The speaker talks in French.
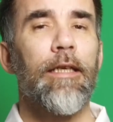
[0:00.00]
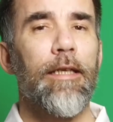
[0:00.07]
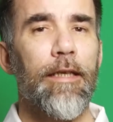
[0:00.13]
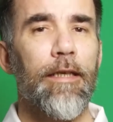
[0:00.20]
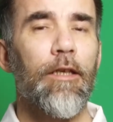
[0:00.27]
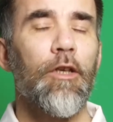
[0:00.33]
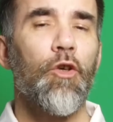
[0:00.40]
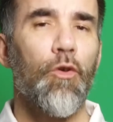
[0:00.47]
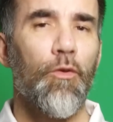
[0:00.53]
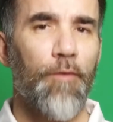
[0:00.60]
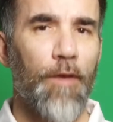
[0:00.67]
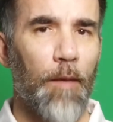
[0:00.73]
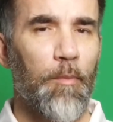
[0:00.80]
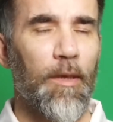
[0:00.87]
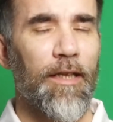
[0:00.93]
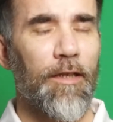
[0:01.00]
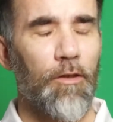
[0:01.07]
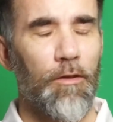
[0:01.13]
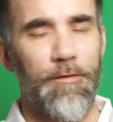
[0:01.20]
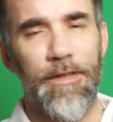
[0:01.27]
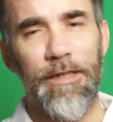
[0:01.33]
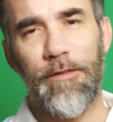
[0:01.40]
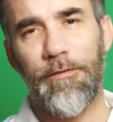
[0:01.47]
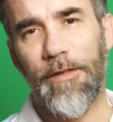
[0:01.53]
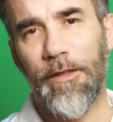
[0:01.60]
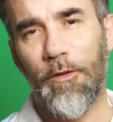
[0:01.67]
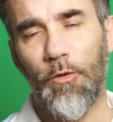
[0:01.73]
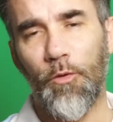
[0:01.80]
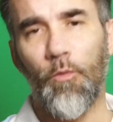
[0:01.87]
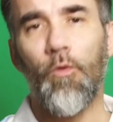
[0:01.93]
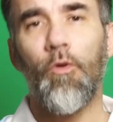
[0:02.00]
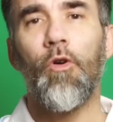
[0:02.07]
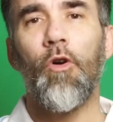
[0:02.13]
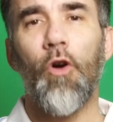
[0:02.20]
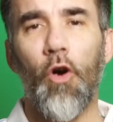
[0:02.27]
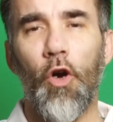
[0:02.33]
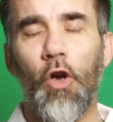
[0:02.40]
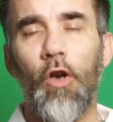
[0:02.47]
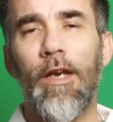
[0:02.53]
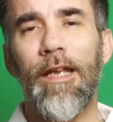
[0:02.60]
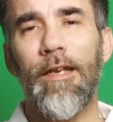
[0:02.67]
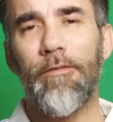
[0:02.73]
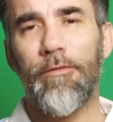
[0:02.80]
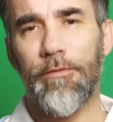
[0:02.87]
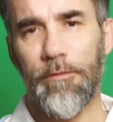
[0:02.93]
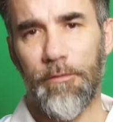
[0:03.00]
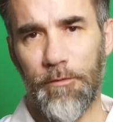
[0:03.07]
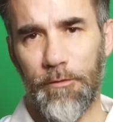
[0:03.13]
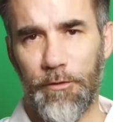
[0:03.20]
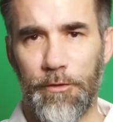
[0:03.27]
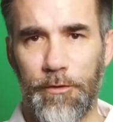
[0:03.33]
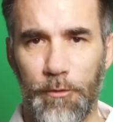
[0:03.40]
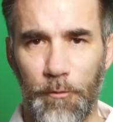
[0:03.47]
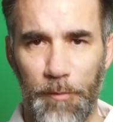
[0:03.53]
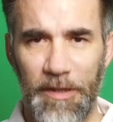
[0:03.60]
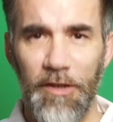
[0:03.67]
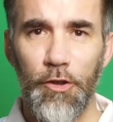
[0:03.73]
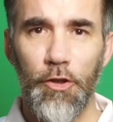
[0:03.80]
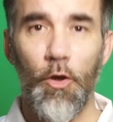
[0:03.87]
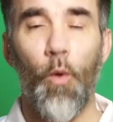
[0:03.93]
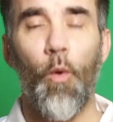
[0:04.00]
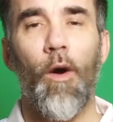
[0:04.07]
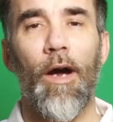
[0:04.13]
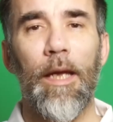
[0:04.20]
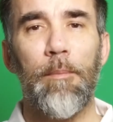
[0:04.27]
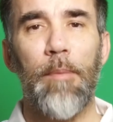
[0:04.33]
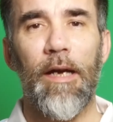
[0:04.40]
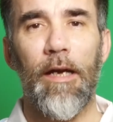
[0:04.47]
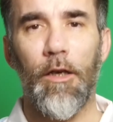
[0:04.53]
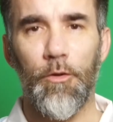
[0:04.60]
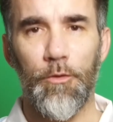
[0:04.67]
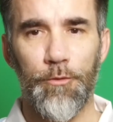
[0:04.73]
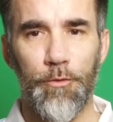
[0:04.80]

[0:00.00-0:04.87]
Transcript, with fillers: et le fair play golfique fait que l'on relève son pitch, on répare le